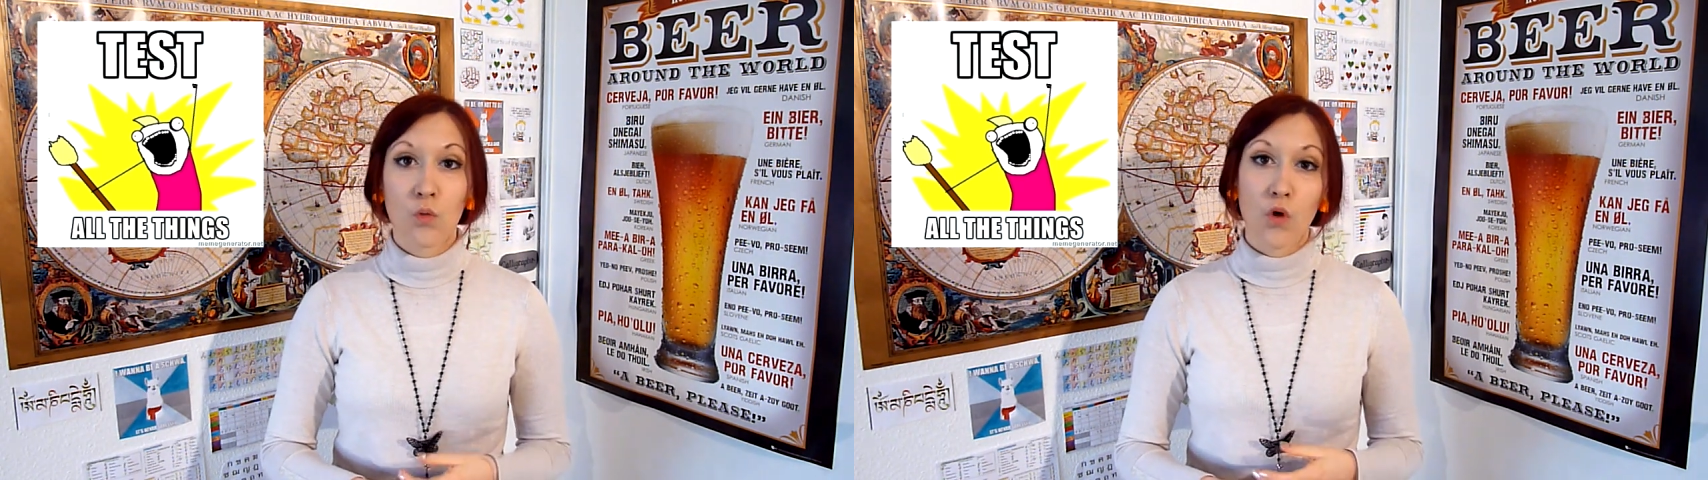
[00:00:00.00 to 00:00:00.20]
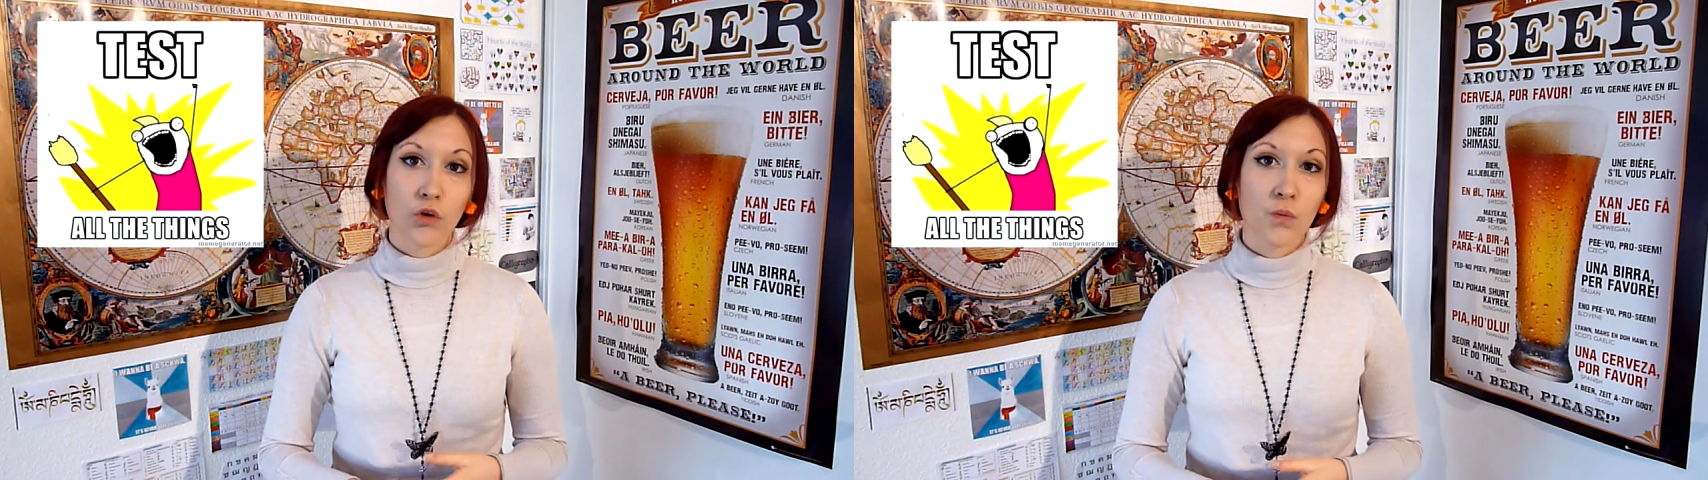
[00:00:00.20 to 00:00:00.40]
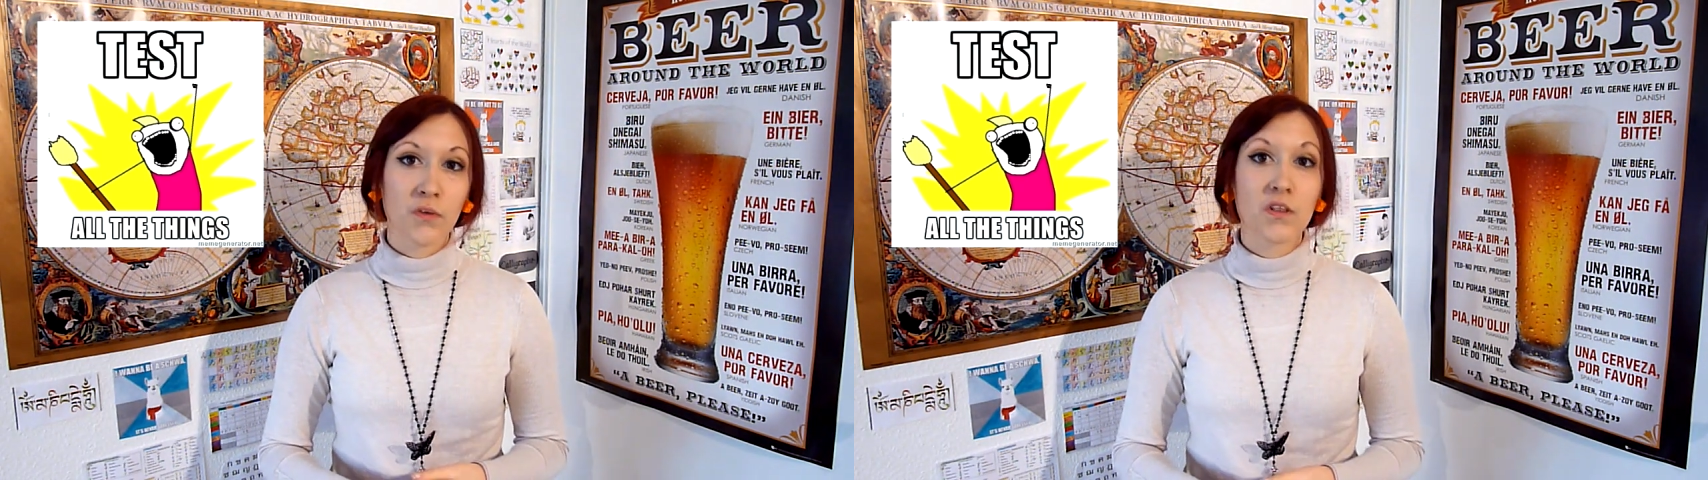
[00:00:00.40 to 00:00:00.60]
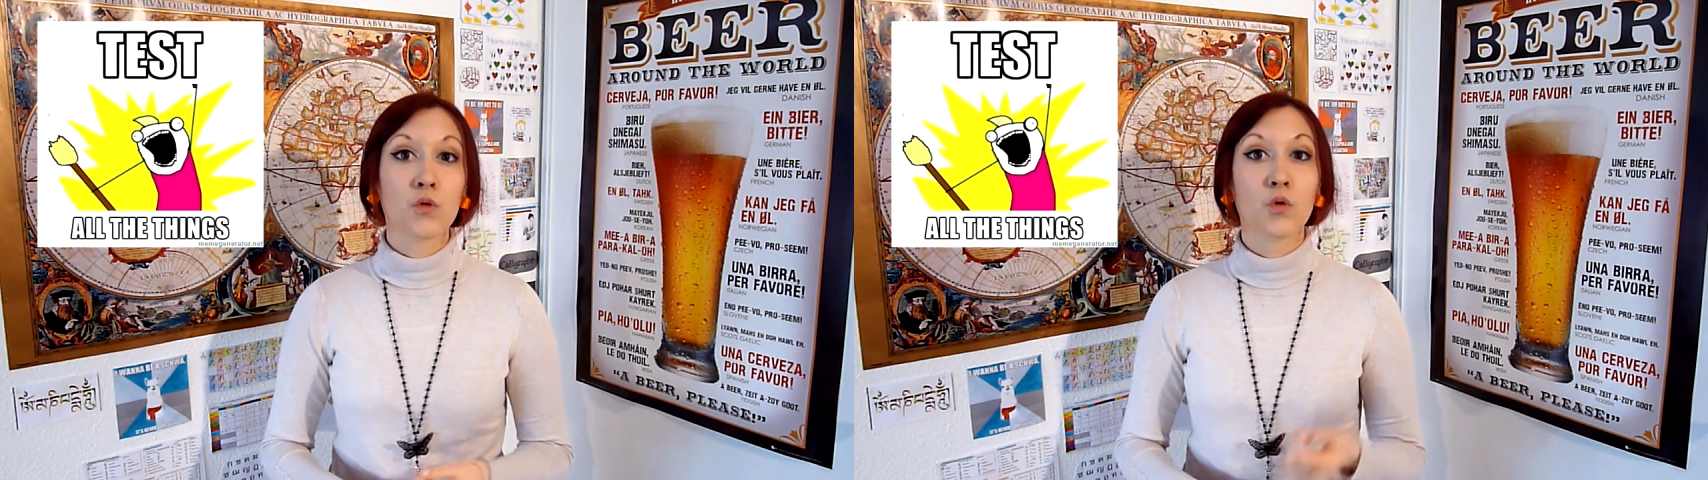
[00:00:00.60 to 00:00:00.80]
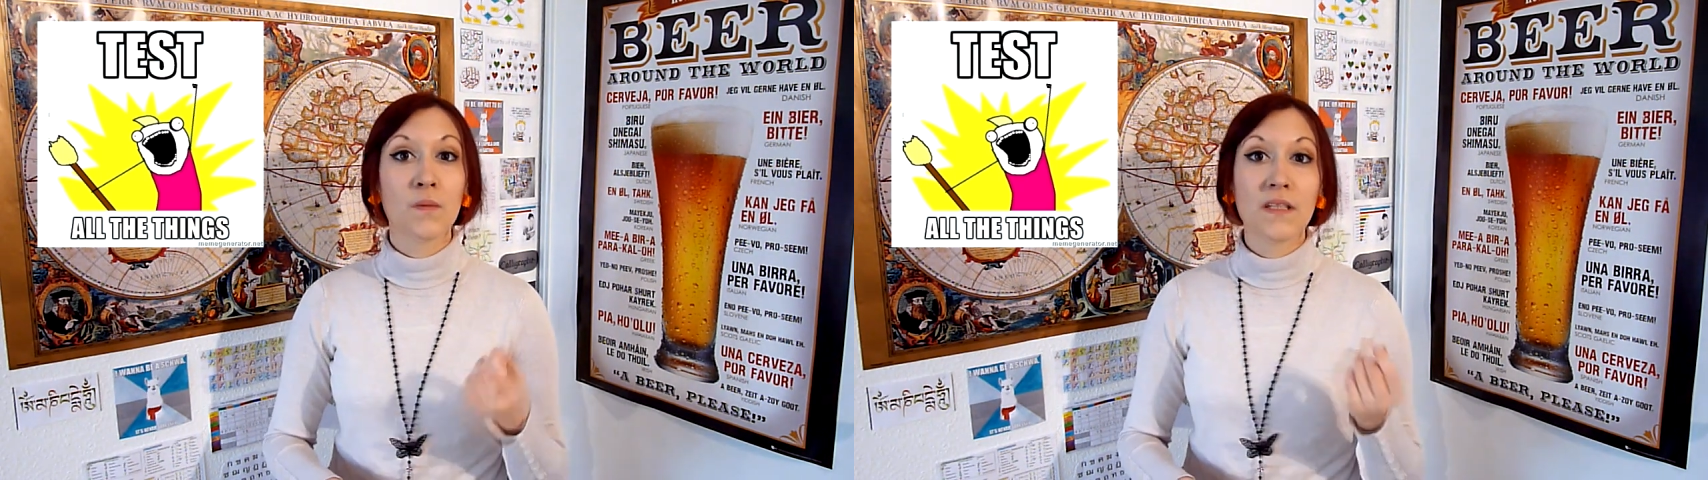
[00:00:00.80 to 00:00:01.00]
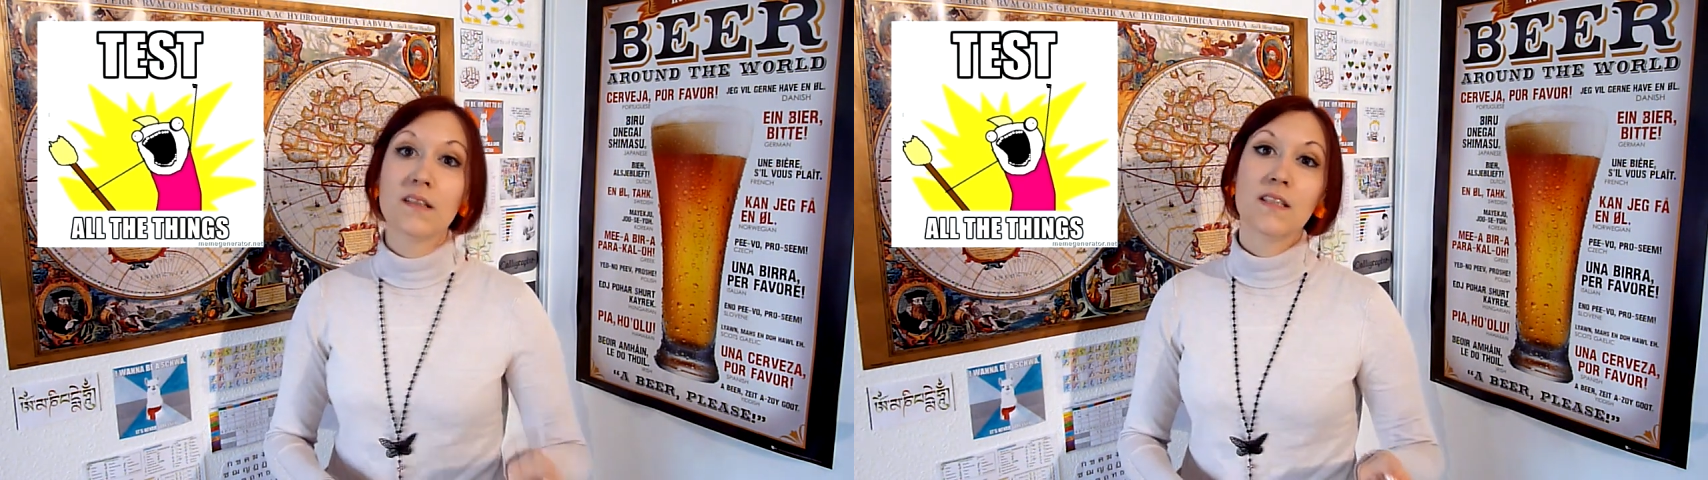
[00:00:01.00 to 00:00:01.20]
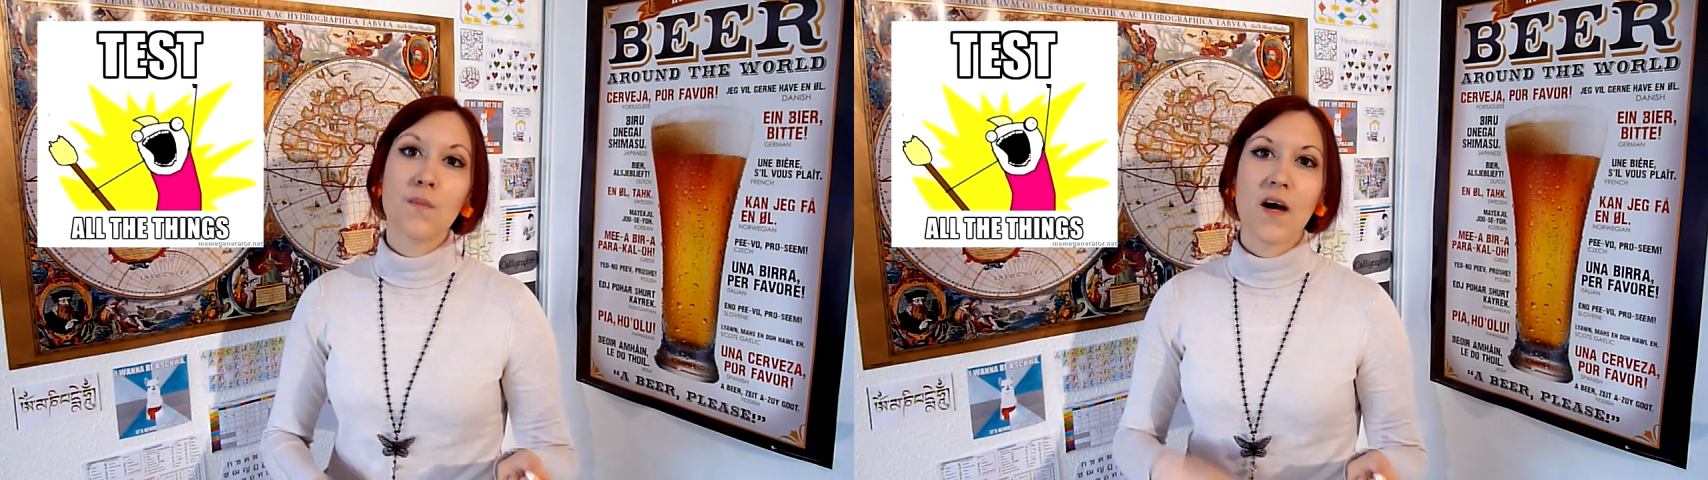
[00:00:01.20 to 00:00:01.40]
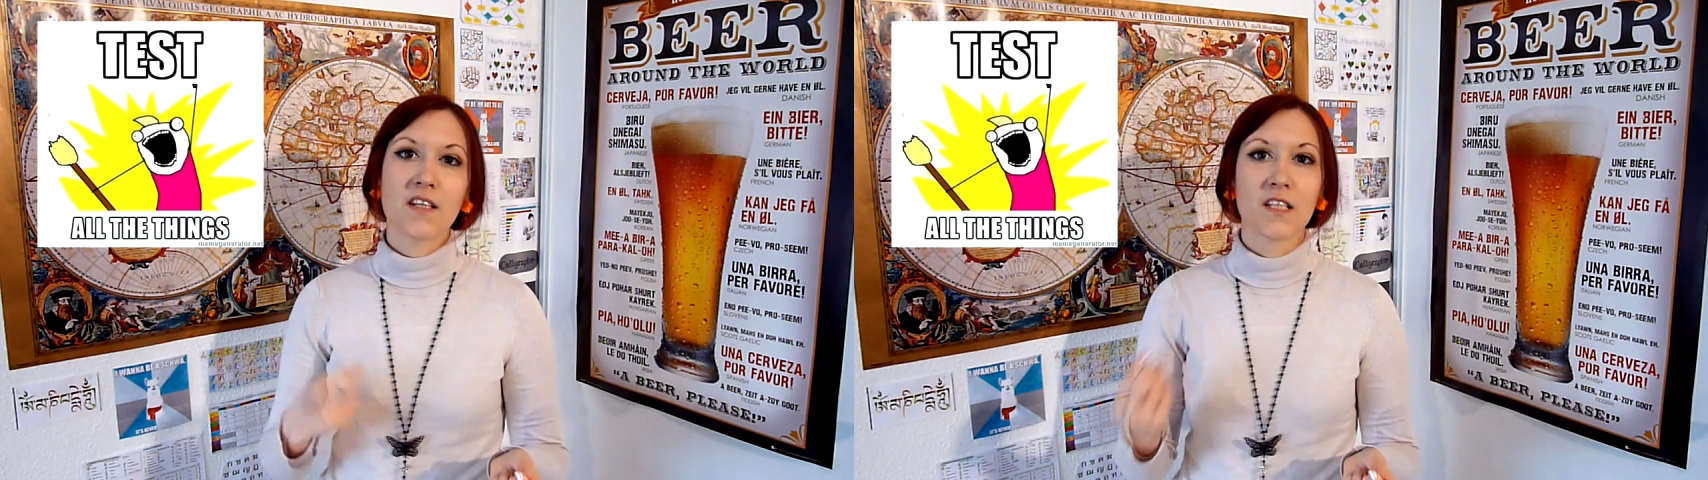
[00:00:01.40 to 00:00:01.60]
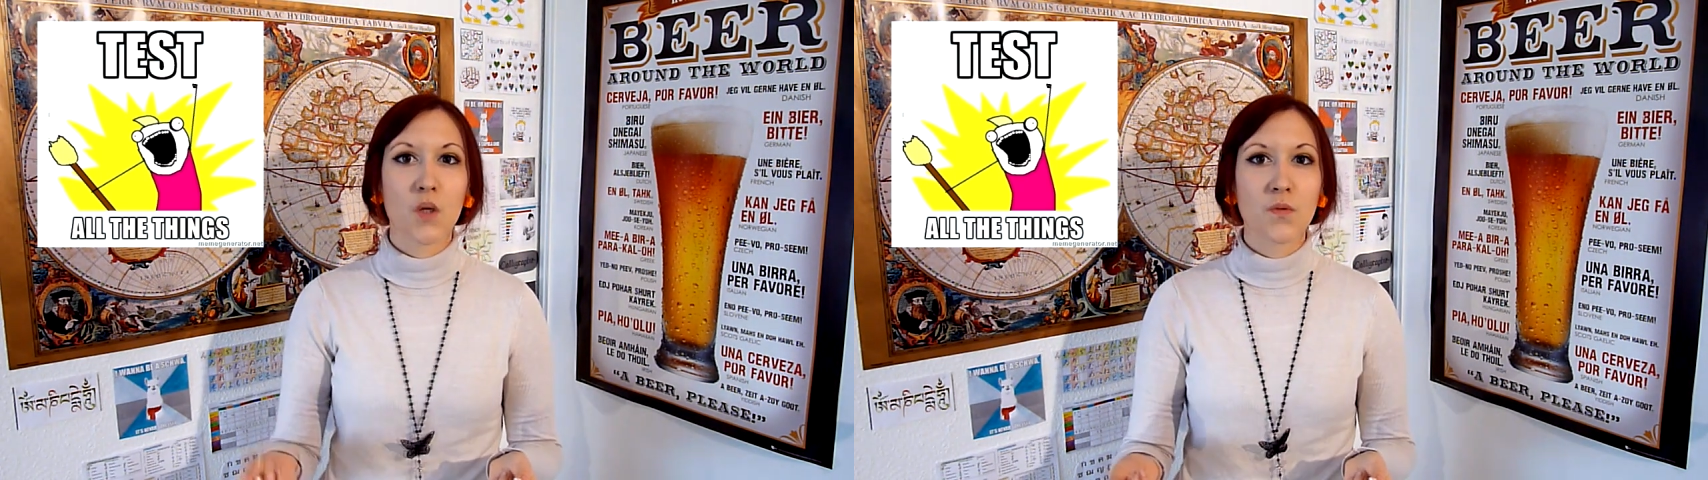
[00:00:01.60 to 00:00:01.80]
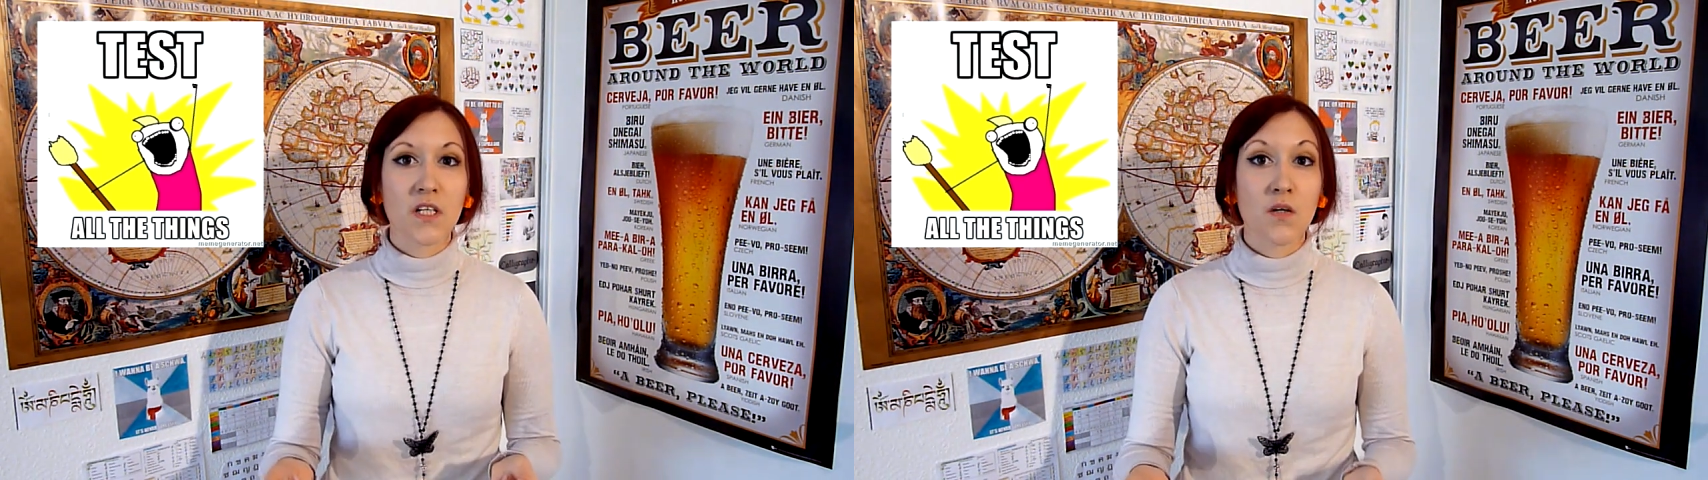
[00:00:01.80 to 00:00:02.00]
on leur demandait de nommer des images, des
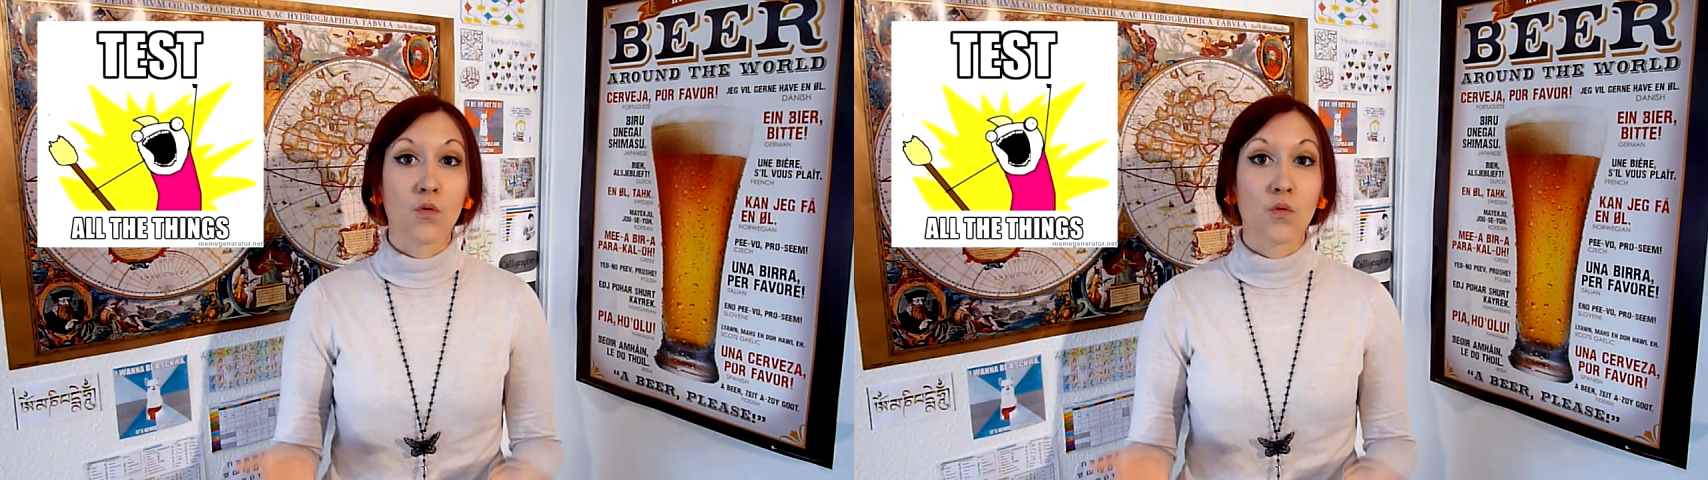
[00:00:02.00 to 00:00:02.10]
objets,